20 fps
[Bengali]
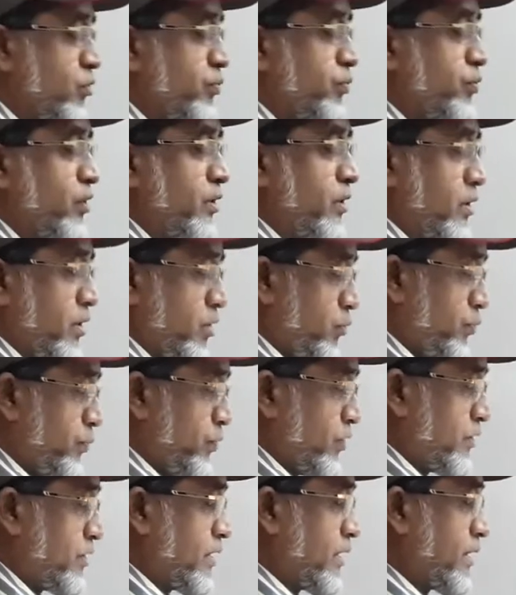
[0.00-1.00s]
উপর উপর
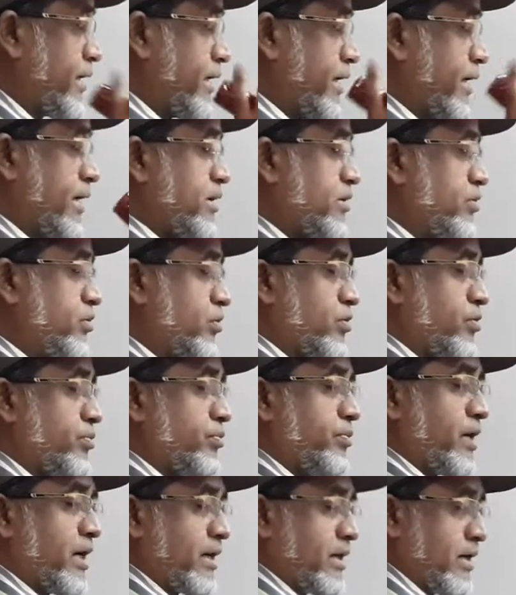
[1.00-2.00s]
থেকে এইরকম
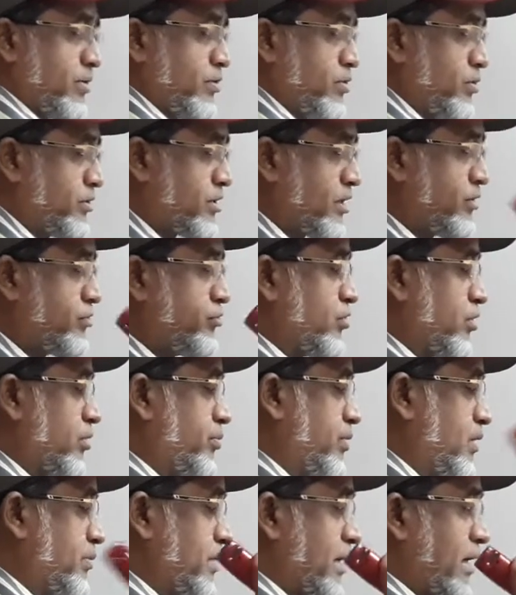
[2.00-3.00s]
বাঁকানো
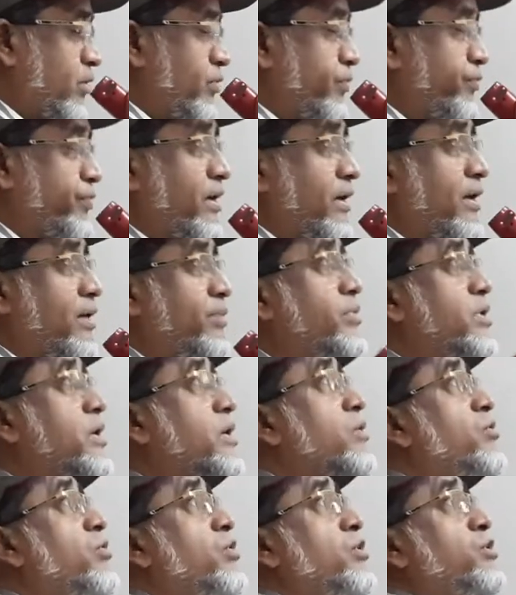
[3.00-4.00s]
তির্যকভাবে আলো ফেললাম
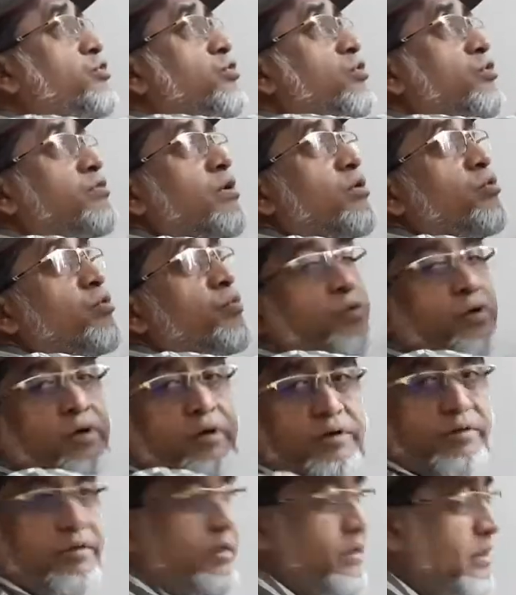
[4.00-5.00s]
ওই সোজা উপরের
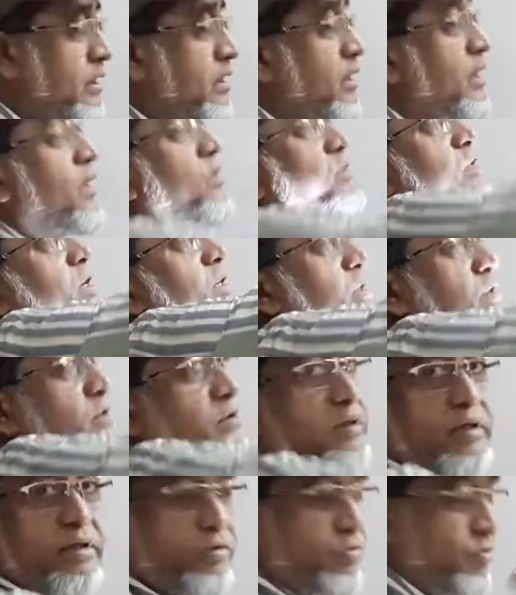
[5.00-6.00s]
দিকে ছাদের
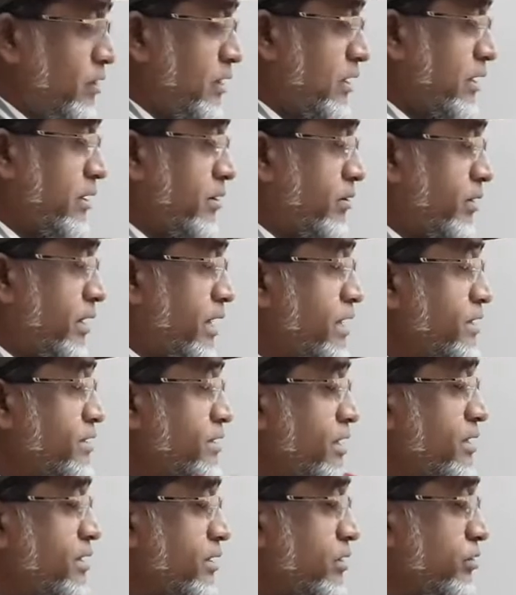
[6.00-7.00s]
দিকে চলে গেল
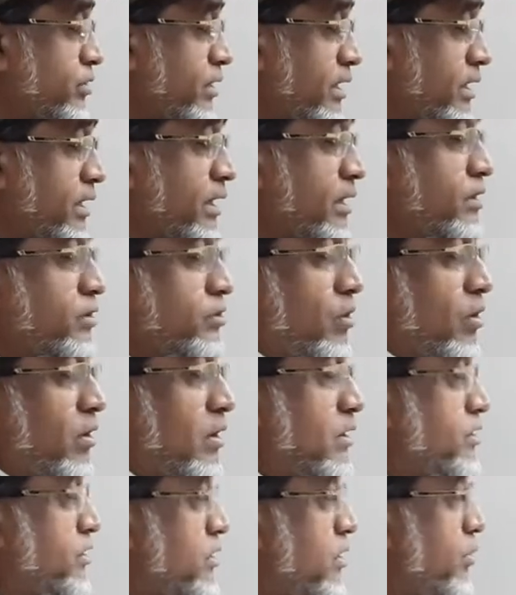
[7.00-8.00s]
এইটাই কিন্তু এখানে তল
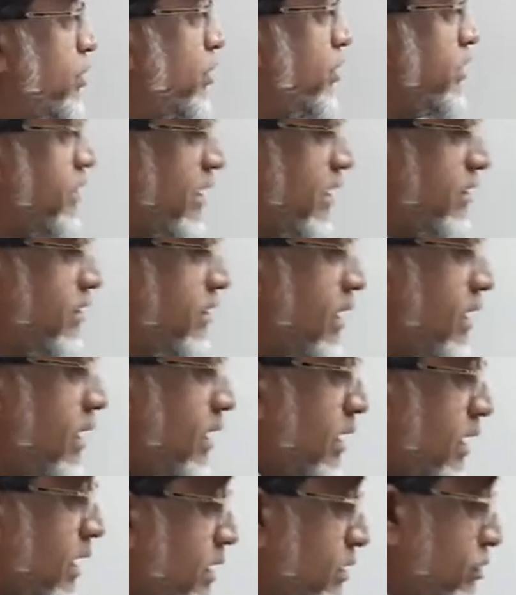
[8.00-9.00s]
হিসেবে অর্থাৎ এই